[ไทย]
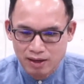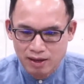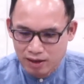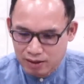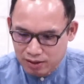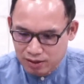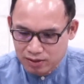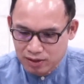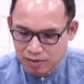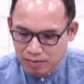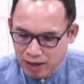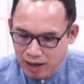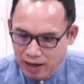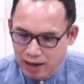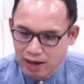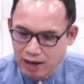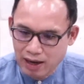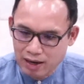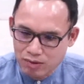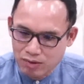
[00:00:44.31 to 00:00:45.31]
เราจะมา
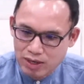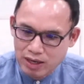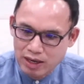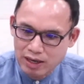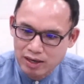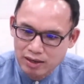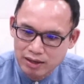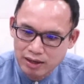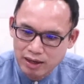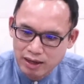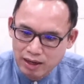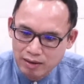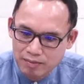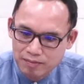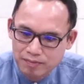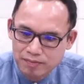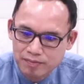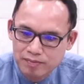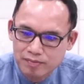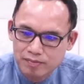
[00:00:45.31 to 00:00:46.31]
อ่านด้วยกันเลยนะครับ
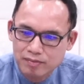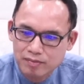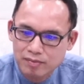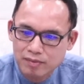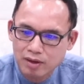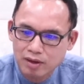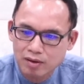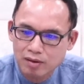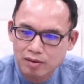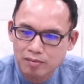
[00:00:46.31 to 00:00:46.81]
เนาะ